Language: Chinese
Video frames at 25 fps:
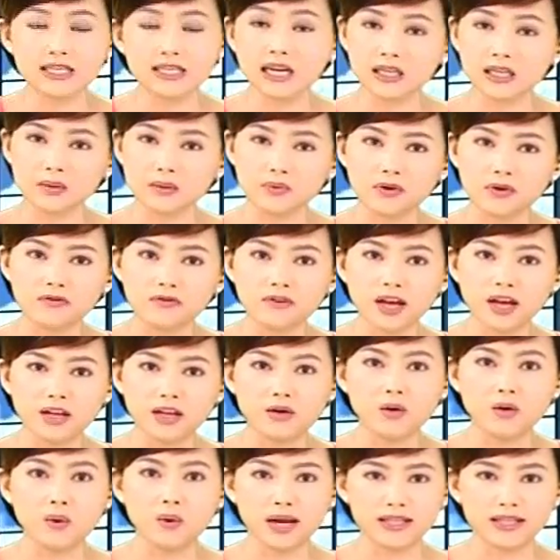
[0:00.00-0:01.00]
机场的部
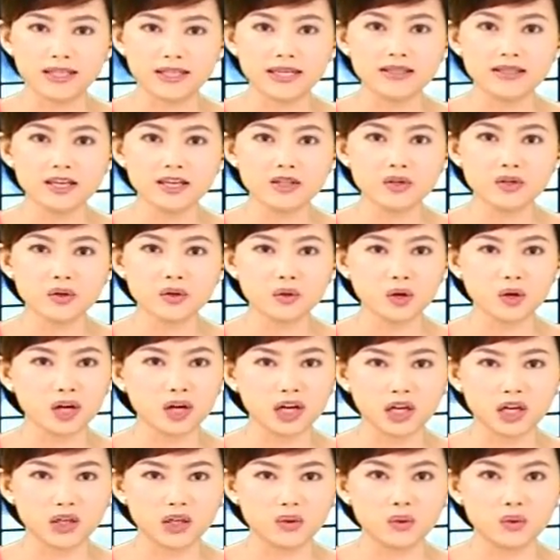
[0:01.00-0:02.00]
分，晚间呢就有
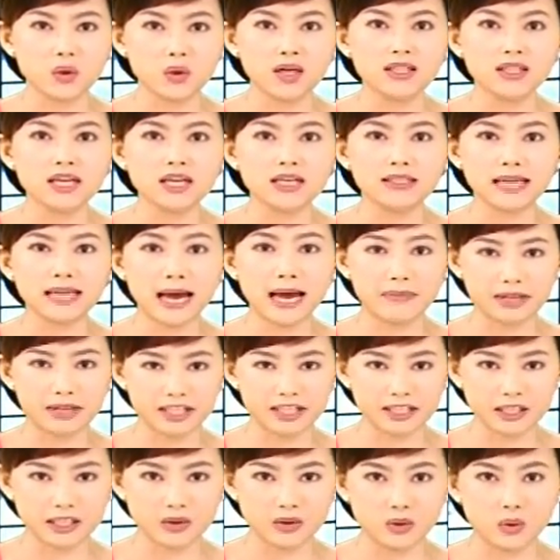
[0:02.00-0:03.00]
很多的大
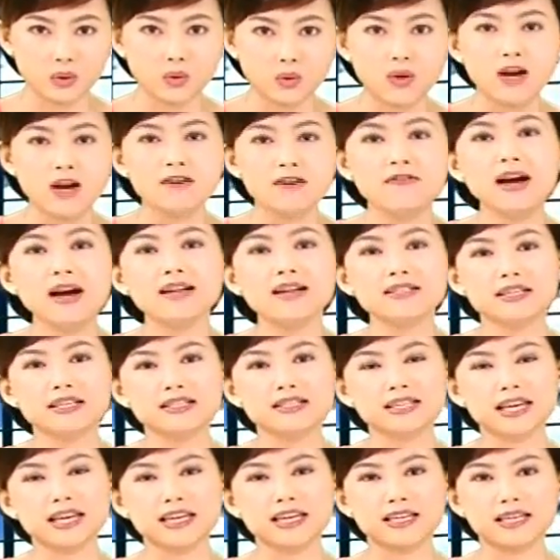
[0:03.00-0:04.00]
批信徒，放
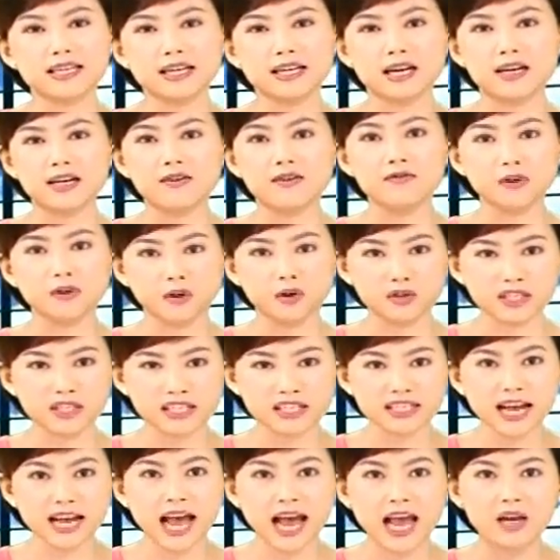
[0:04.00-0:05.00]
着这一个佛
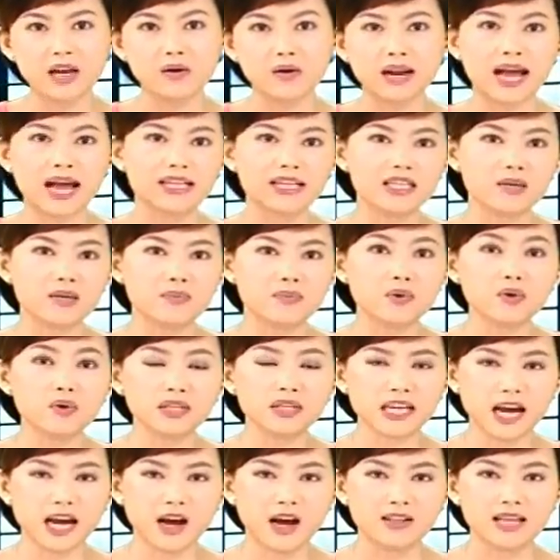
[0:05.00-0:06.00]
经，还有拉着布
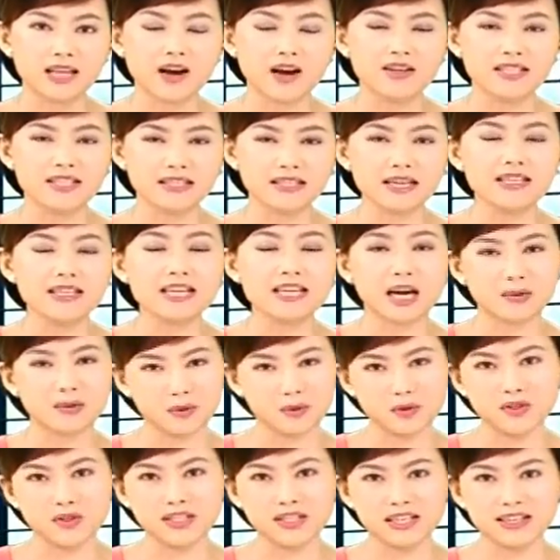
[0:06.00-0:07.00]
条到现场
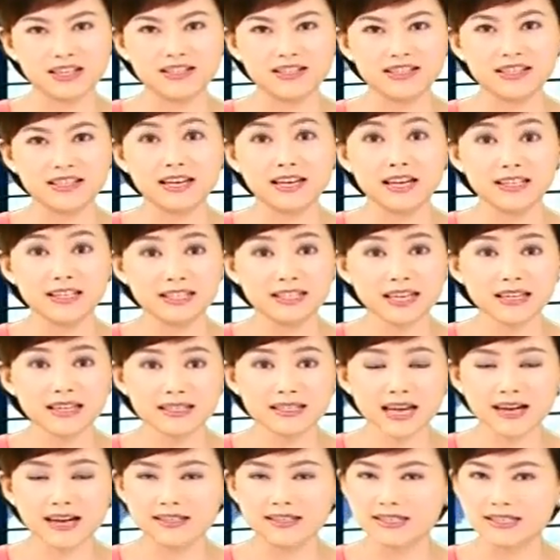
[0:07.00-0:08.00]
去接机，阵
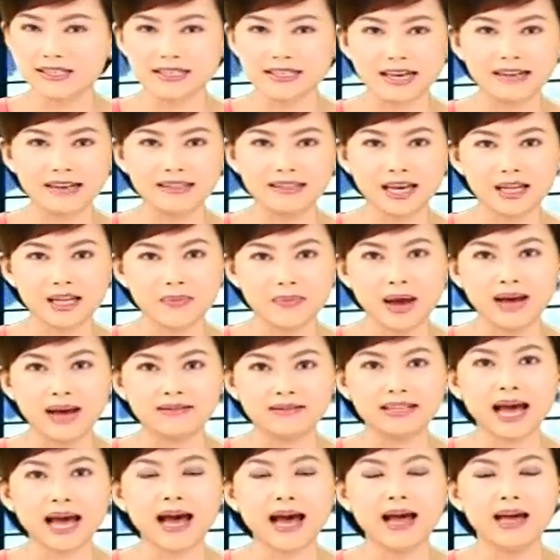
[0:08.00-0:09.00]
仗是相当的
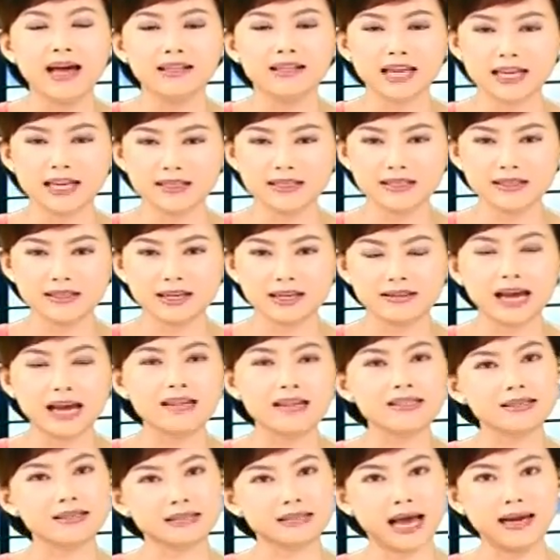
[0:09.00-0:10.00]
庞大。但是呢，
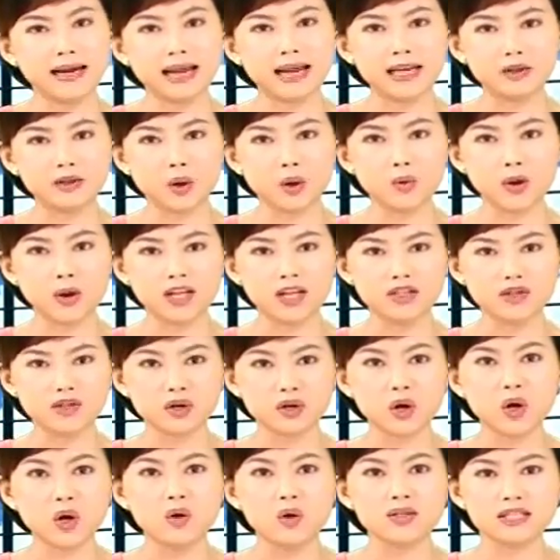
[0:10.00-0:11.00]
当着达赖通关
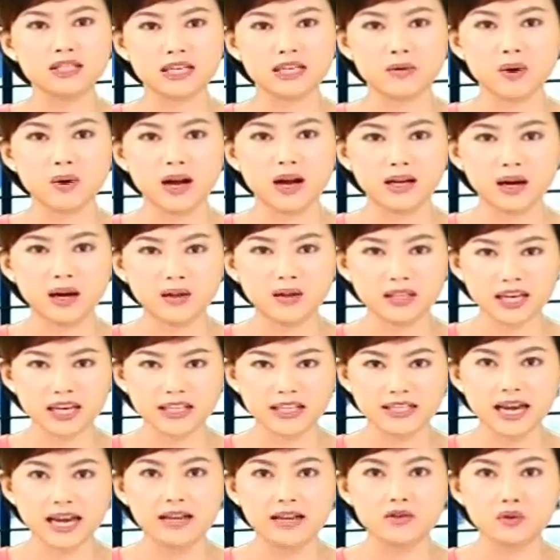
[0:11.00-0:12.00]
之后，前往高
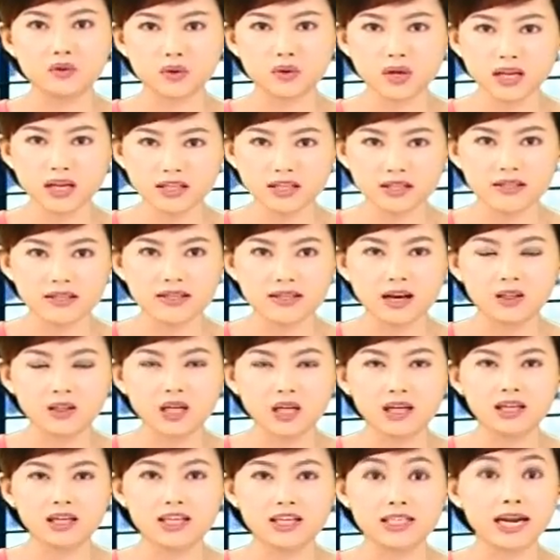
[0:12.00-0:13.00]
铁站，却是遭
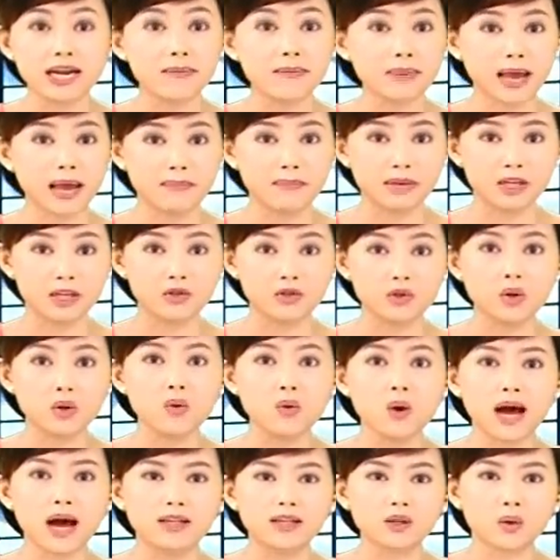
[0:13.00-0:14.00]
到了上百名
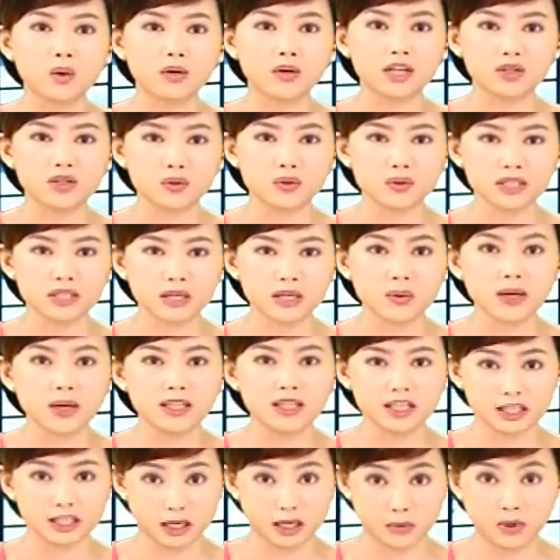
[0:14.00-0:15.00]
中华统一促进
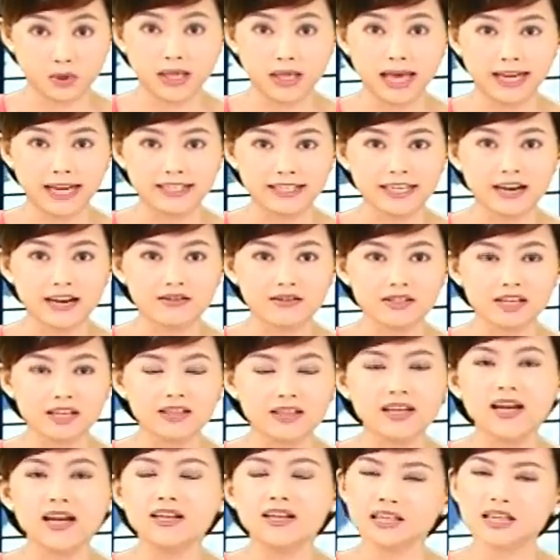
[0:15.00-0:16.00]
会的成员来呛
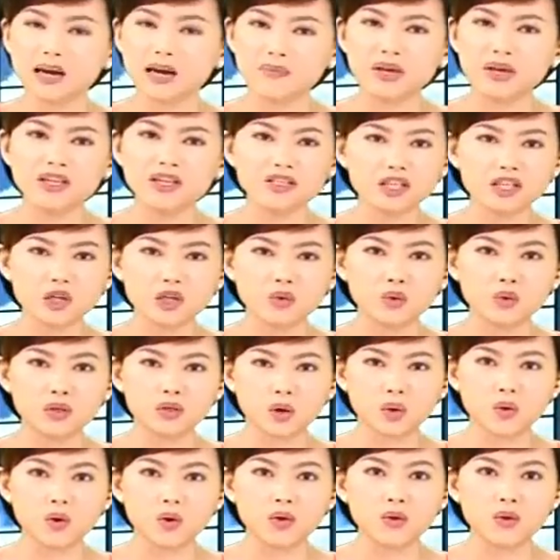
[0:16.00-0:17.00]
声，场面是一度
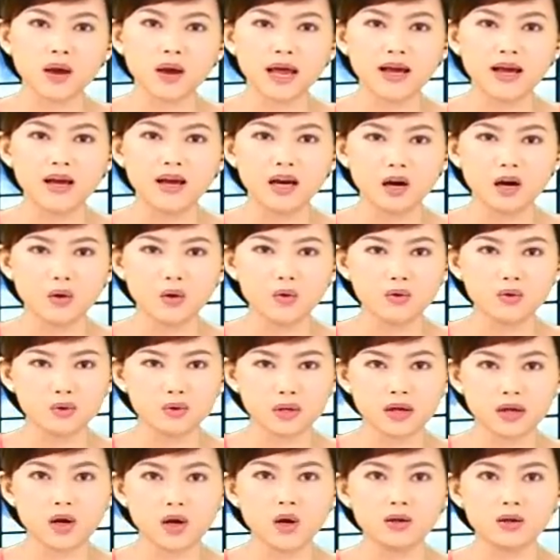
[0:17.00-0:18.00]
的混乱。而
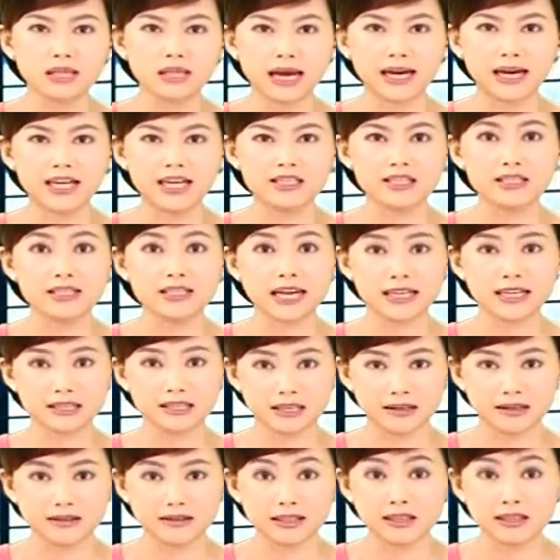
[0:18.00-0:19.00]
最后，达赖是在
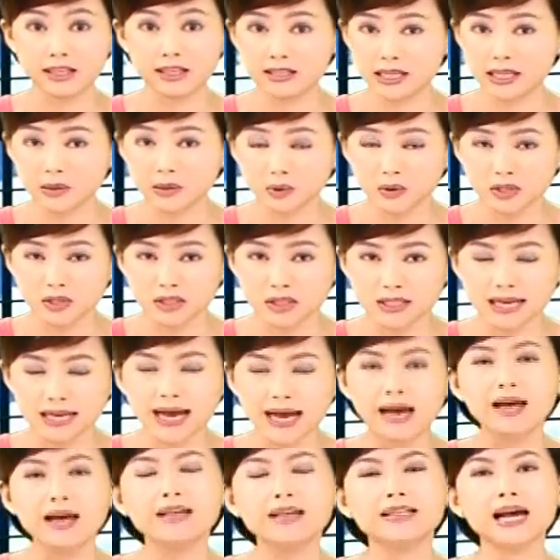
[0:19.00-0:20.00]
层层的戒护之
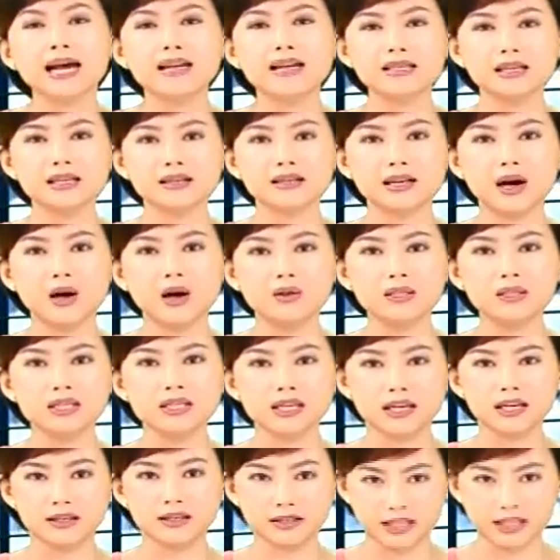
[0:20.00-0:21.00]
下，搭上了高
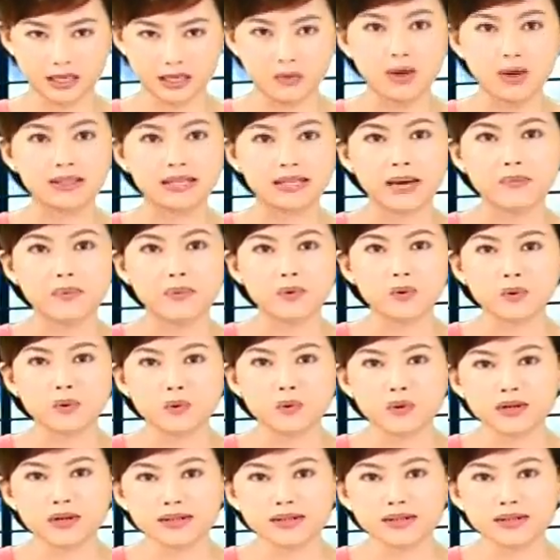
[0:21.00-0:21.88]
铁前往南部。